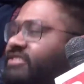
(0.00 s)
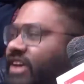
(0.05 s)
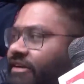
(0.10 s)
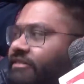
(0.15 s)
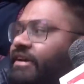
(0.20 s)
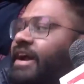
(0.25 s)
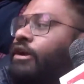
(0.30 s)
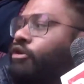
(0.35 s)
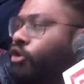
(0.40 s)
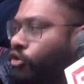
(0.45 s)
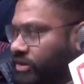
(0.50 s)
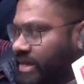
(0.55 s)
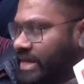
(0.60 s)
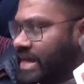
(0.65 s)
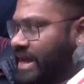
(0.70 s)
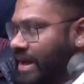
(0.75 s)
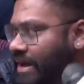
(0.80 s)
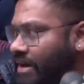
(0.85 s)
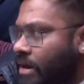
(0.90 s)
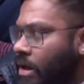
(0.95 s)
जनरेट होती
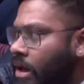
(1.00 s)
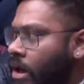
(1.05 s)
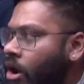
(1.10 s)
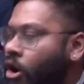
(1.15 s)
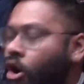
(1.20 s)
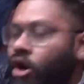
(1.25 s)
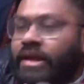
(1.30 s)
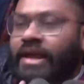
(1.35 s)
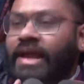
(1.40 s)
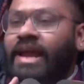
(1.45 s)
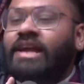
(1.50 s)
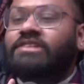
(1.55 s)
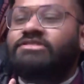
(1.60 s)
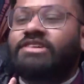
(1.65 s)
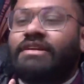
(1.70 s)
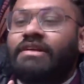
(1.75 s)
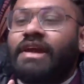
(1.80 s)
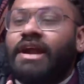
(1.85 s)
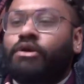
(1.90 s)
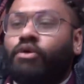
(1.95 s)
है और हीट
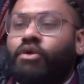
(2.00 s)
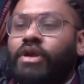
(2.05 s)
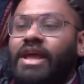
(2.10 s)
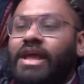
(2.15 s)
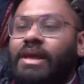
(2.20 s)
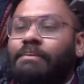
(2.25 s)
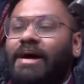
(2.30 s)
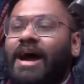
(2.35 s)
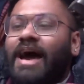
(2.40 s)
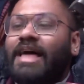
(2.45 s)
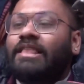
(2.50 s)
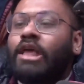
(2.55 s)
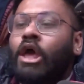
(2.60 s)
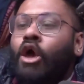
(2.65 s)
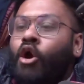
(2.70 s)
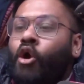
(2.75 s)
जनरेट होने के बाद